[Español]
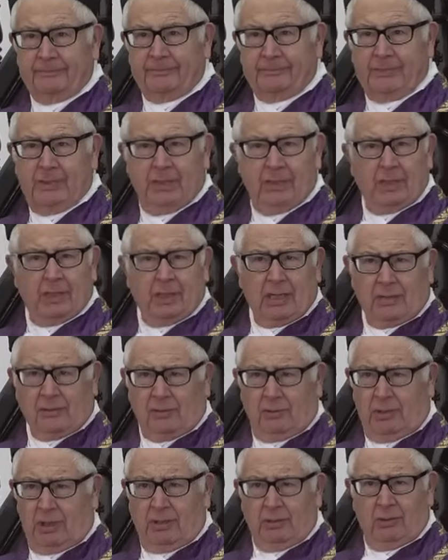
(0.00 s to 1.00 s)
tienes
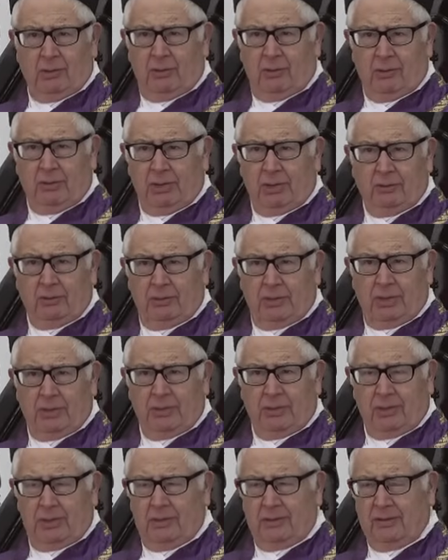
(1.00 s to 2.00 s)
razón en todo lo que tú
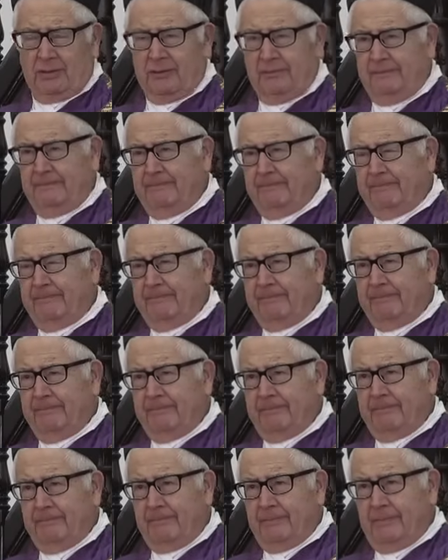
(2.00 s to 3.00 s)
dices.
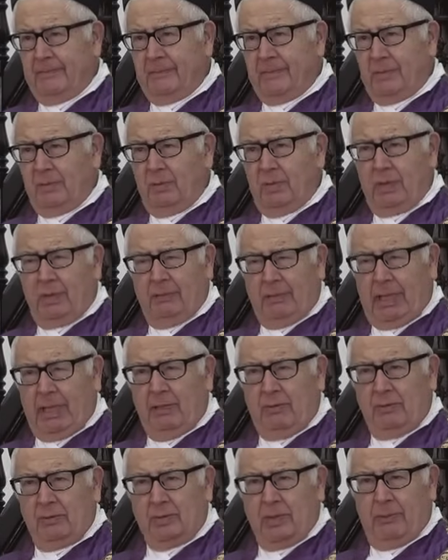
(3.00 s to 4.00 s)
Tu
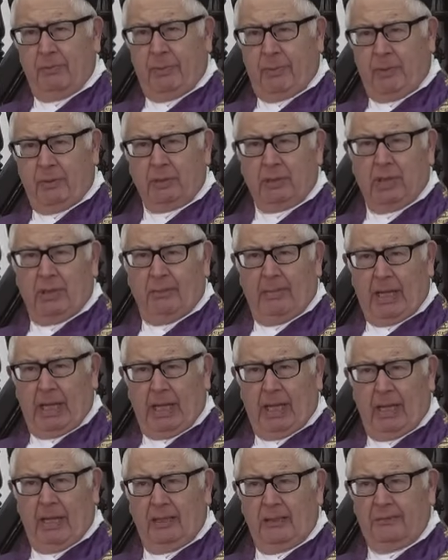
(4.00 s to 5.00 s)
hermano se porta
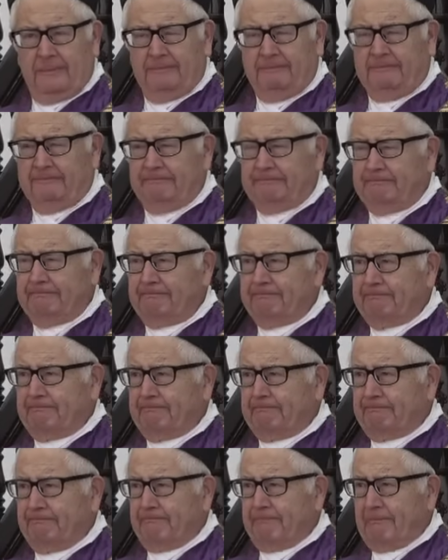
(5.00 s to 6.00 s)
mal,
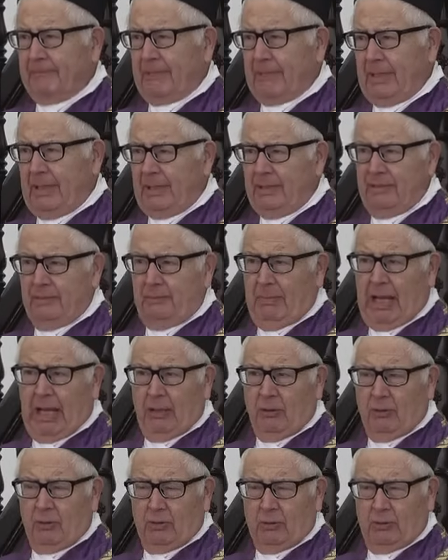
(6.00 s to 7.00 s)
es
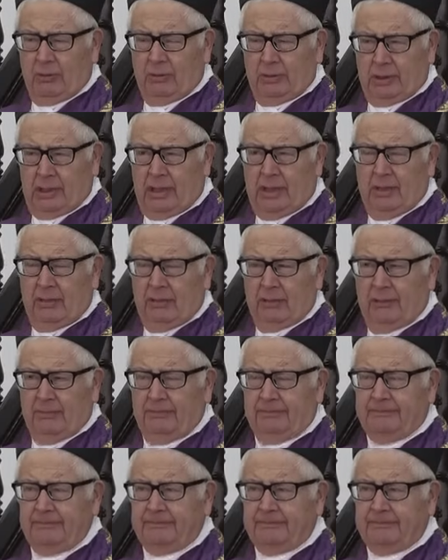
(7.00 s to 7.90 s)
malo contigo.